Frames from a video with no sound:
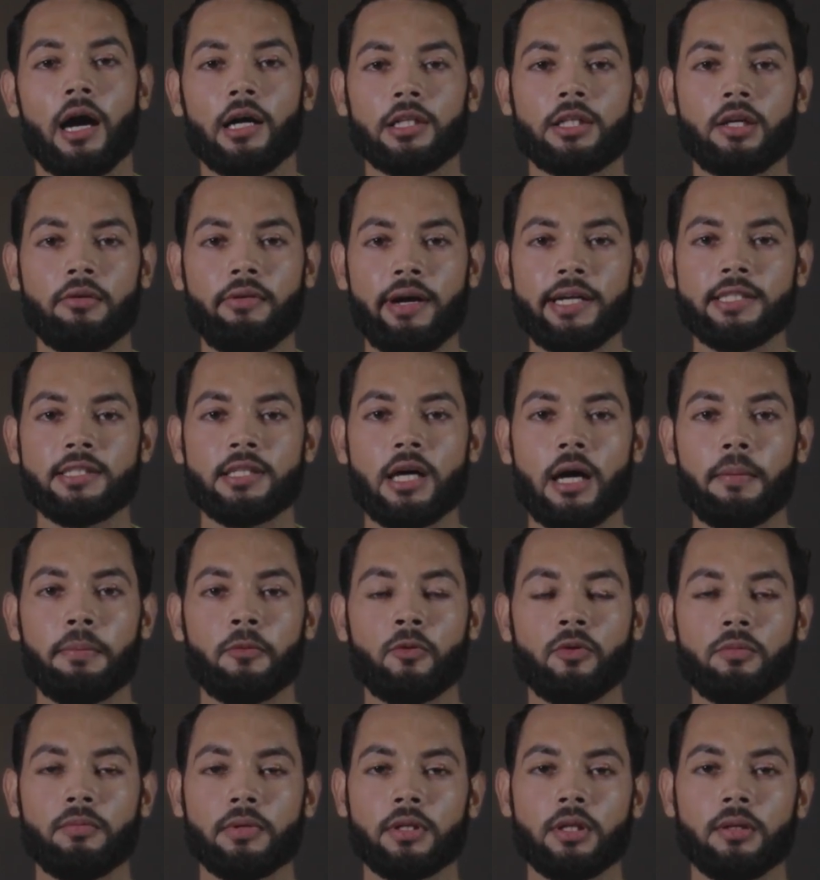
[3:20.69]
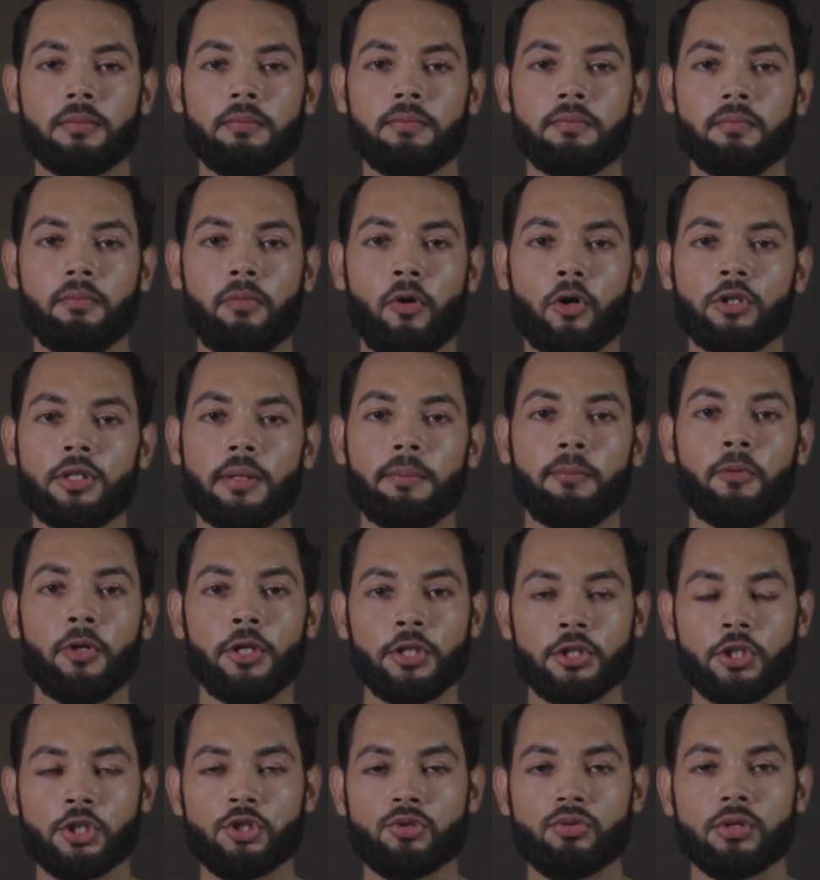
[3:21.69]
अदरवाइज़ आप मतलब बहुत ज़्यादा
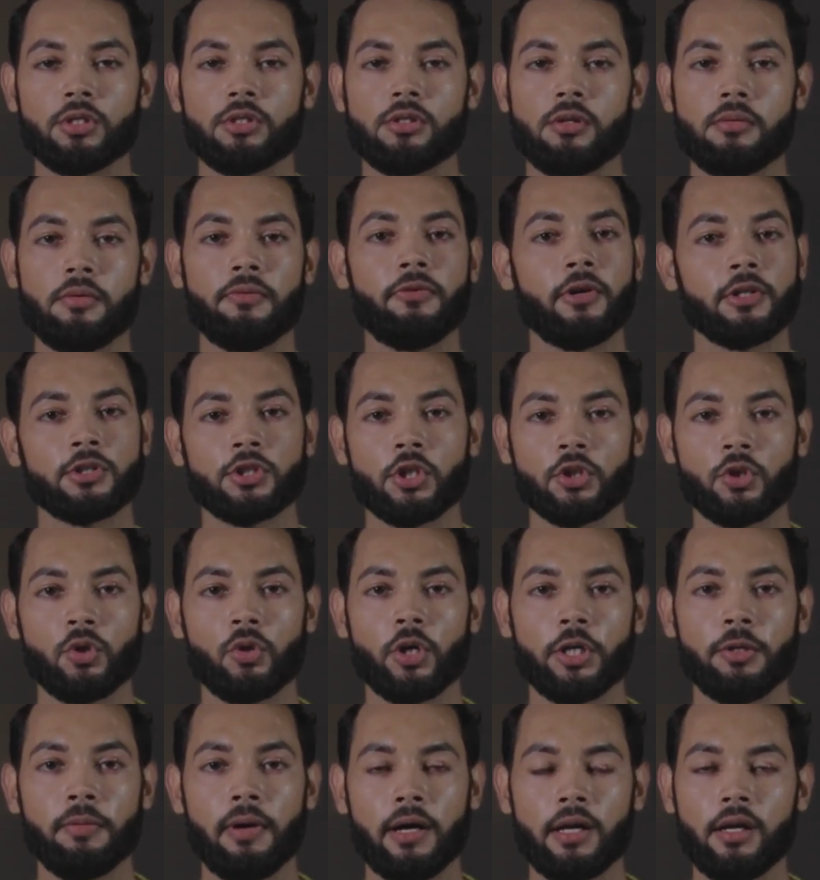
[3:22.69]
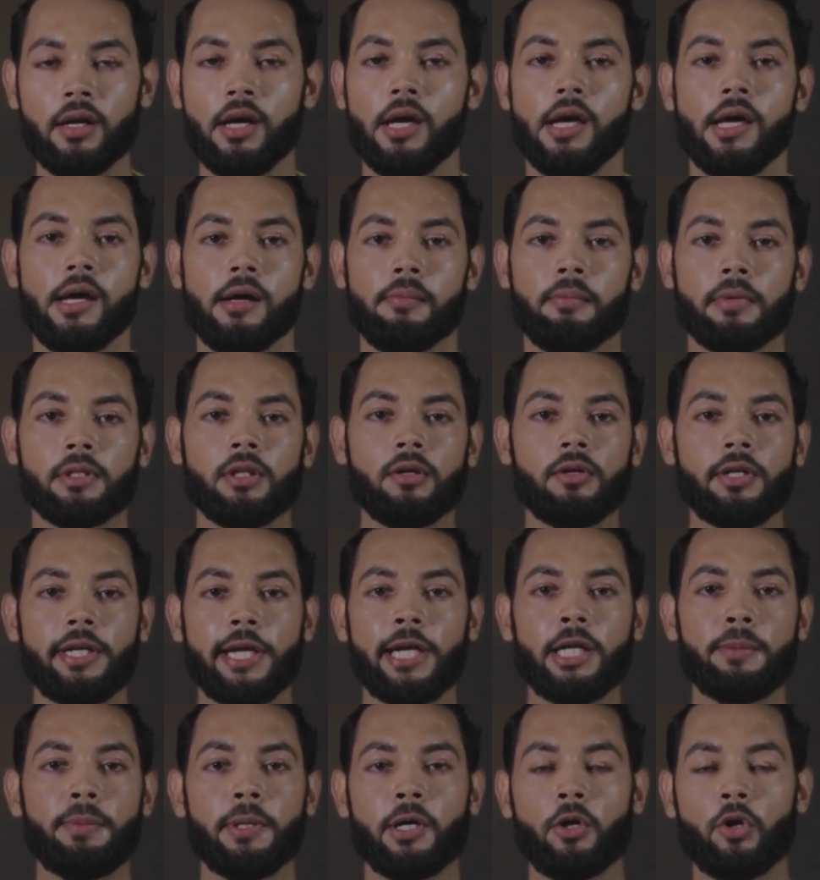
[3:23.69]
बुरी सिचुएशन में फंस सकते हो कई बार मतलब
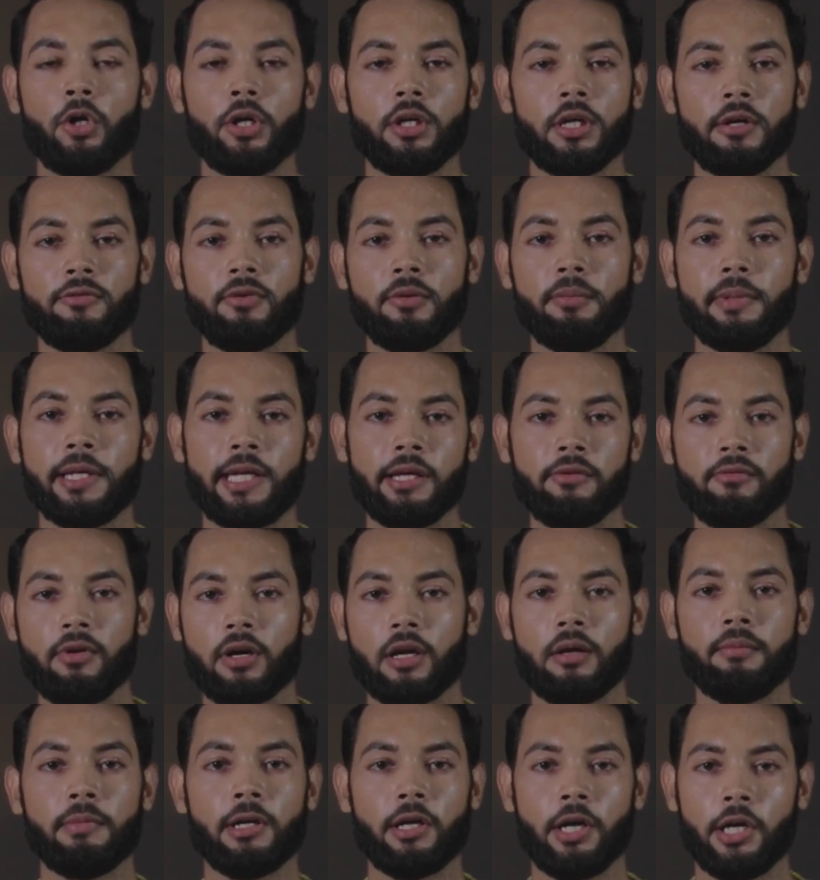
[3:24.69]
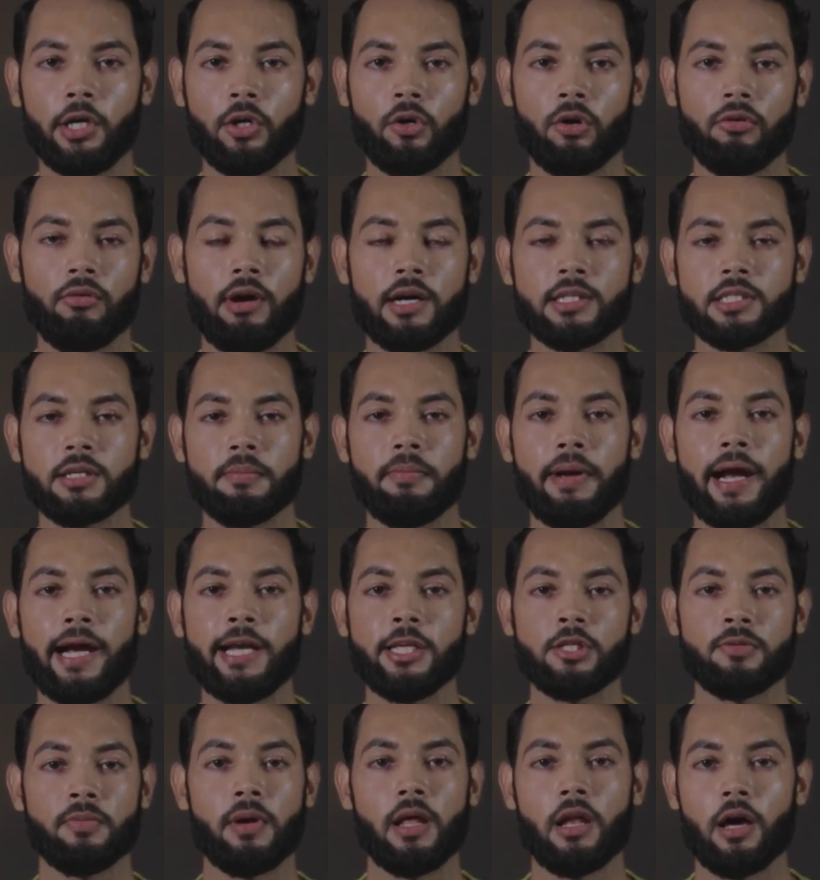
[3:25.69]
डेट पर गए या फिर मीटिंग वगैरह में गए और वहाँ से
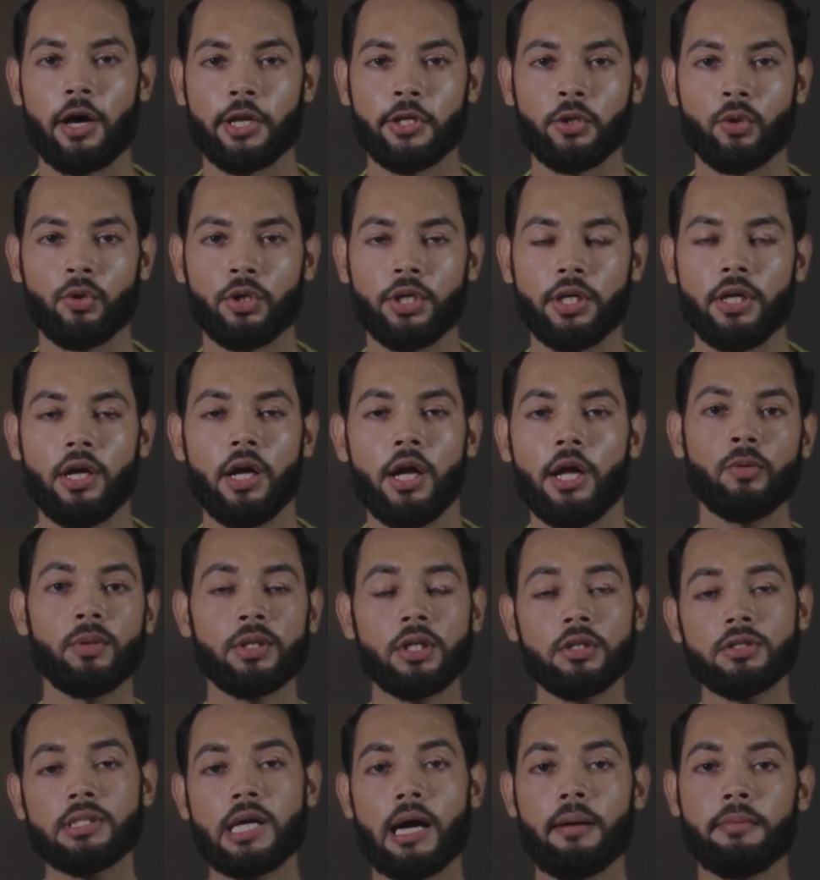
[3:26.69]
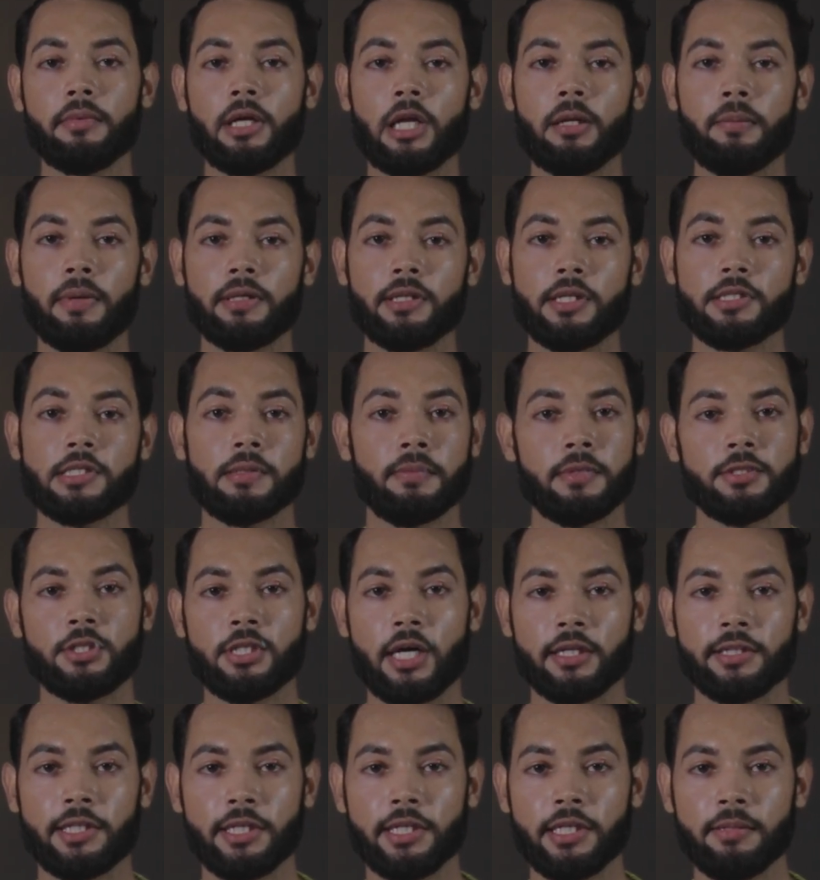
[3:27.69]
बैड स्मेल आ रही होगी तो मतलब सामने वाले बंदे समझ
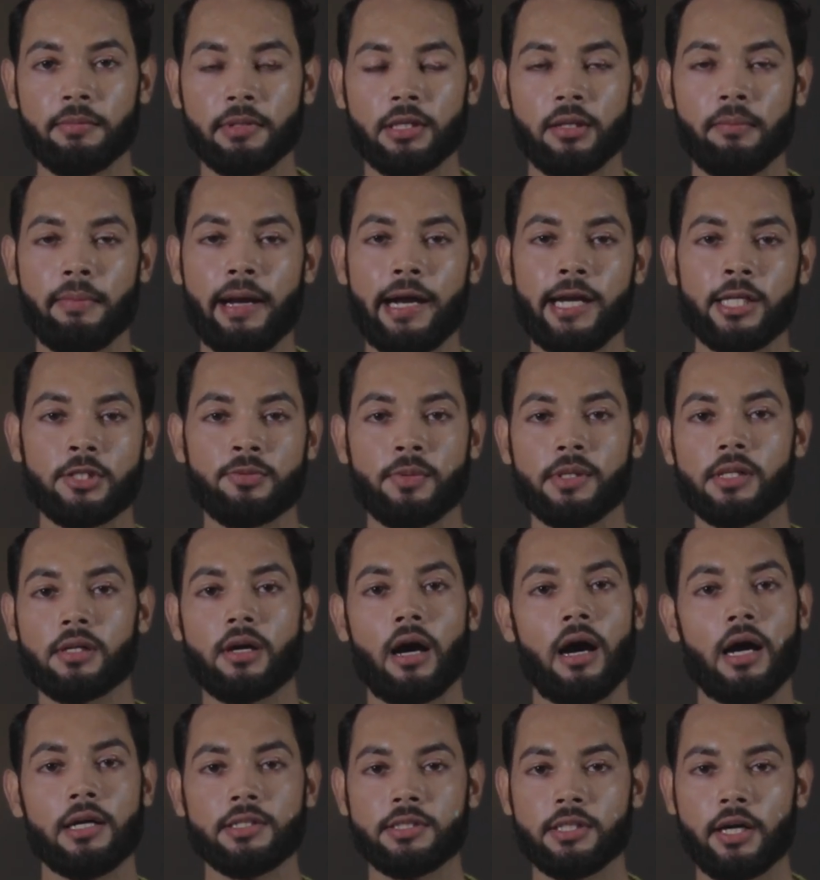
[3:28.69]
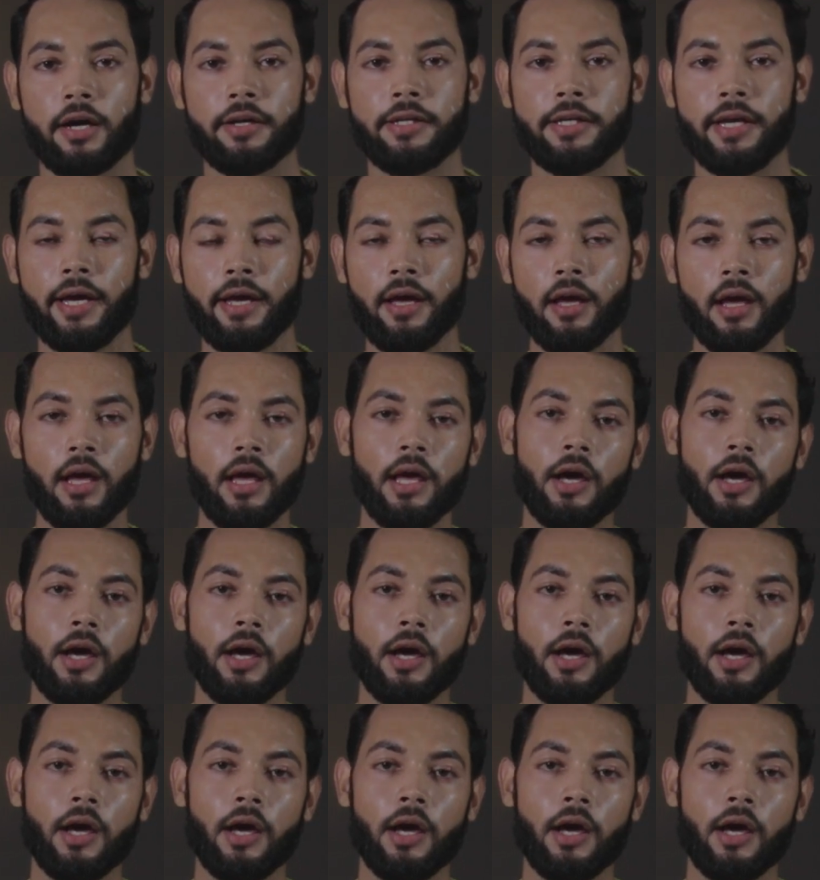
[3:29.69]
जाते हैं कि मतलब बैड स्मेल कहाँ से आ रही है